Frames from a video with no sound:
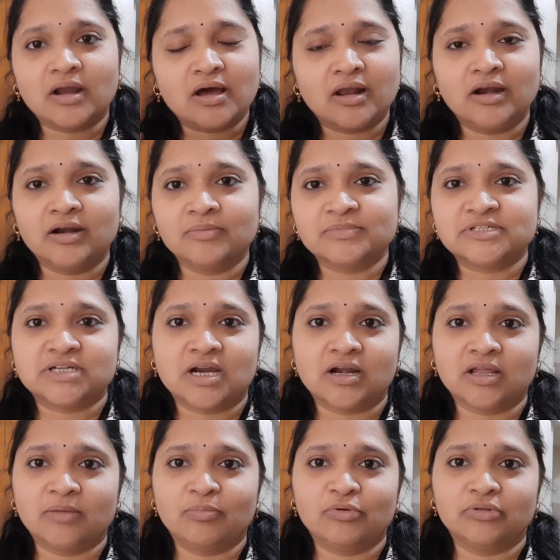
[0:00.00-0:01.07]
రాలడం
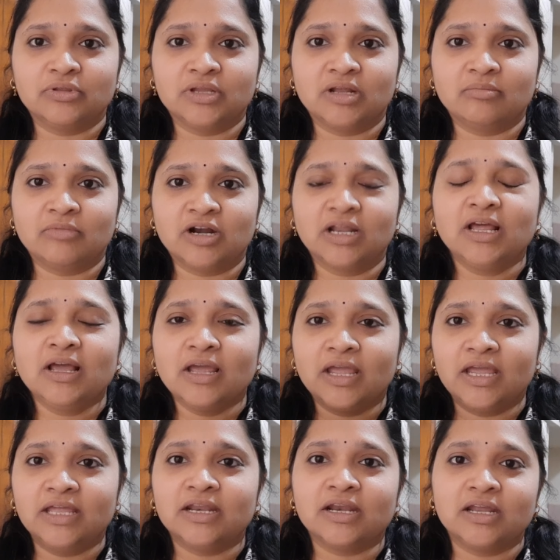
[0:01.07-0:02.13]
స్టార్ట్ అయిపోతుంది అనమాట
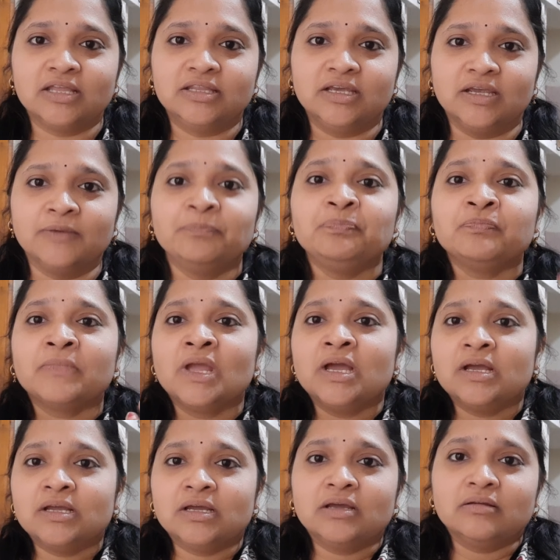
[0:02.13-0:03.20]
హెయిర్ అనేది
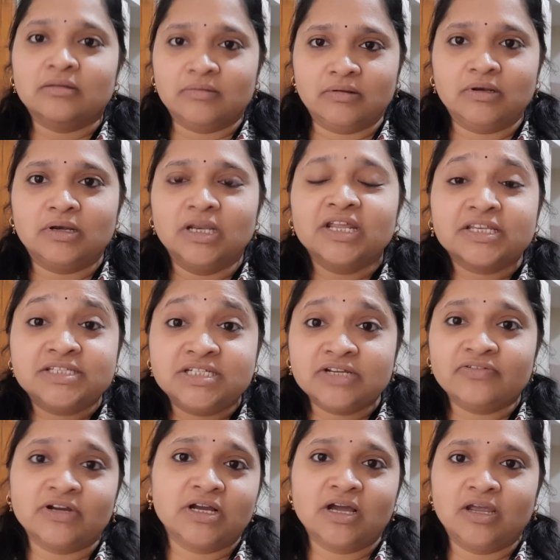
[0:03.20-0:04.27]

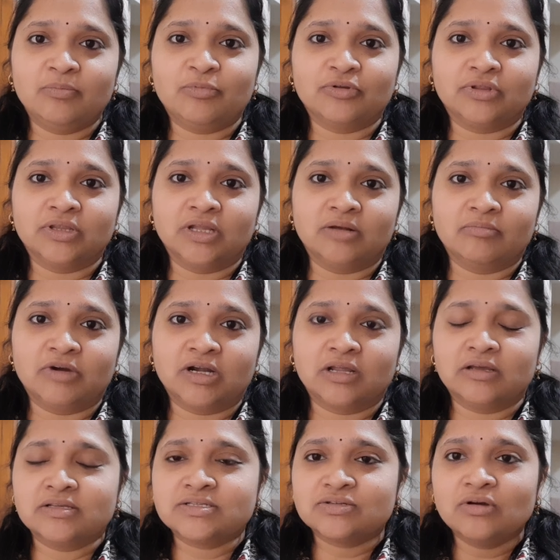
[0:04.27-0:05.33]
నిర్జీవంగా అయిపోతుంది
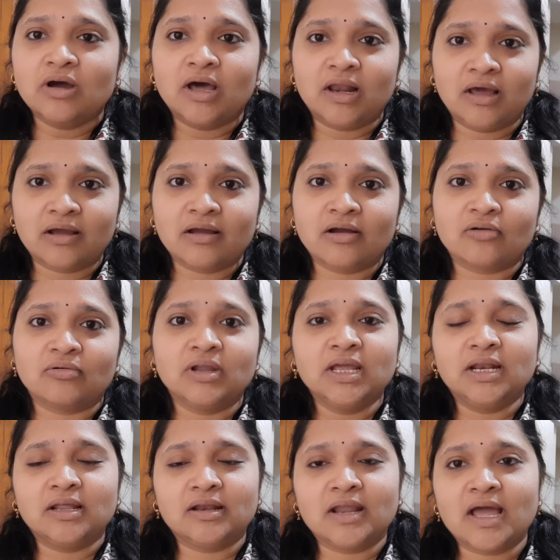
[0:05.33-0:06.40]
అనమాట సో అలా కాకుండా
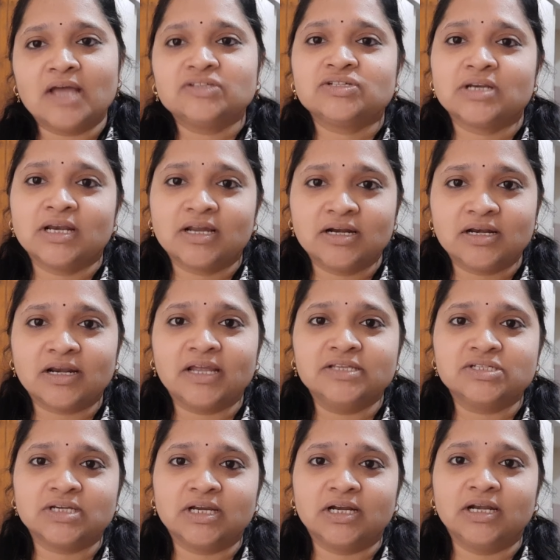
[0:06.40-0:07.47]
ఇలా న్యాచురల్గా
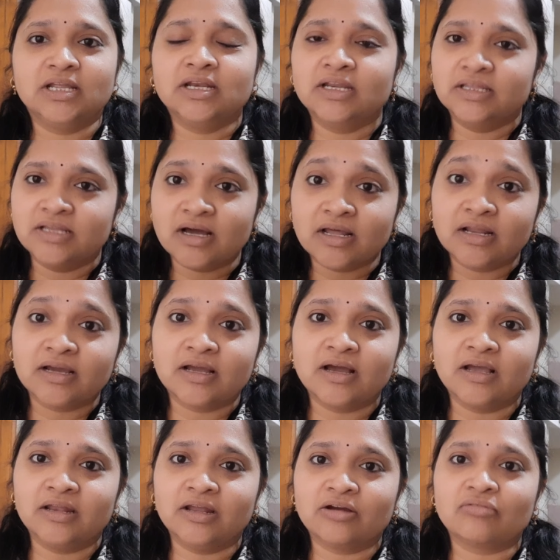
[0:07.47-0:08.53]
ట్రై చేయండి
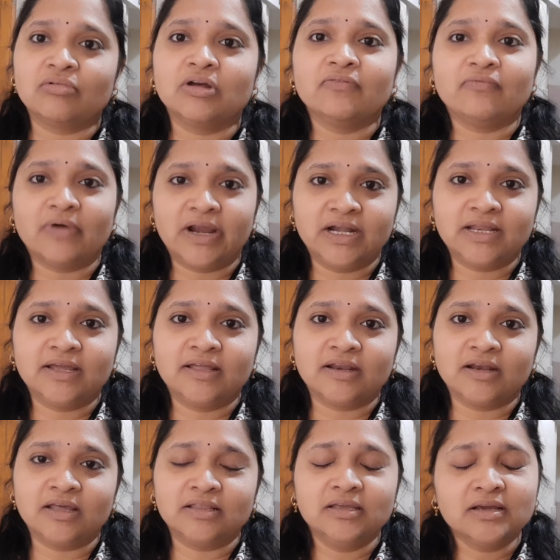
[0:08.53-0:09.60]
నిదానంగా అయినా కూడా వైట్
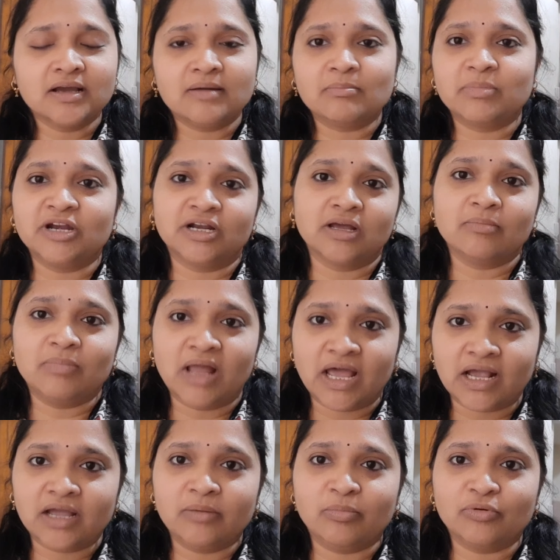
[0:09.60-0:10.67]
హెయిర్ అనేది కంప్లీట్గా
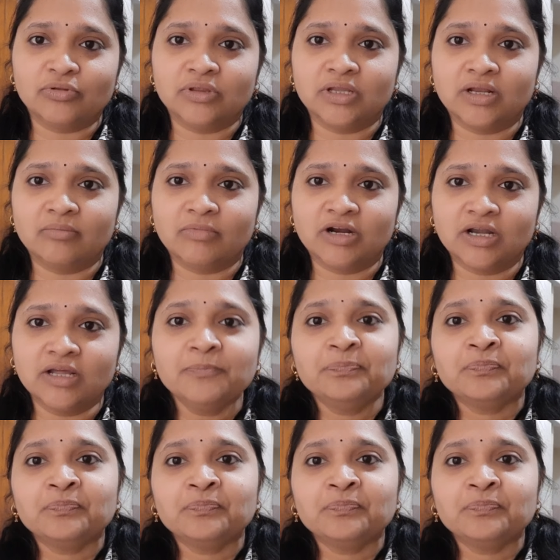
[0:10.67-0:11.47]
బ్లాక్ అయిపోతుంది అనమాట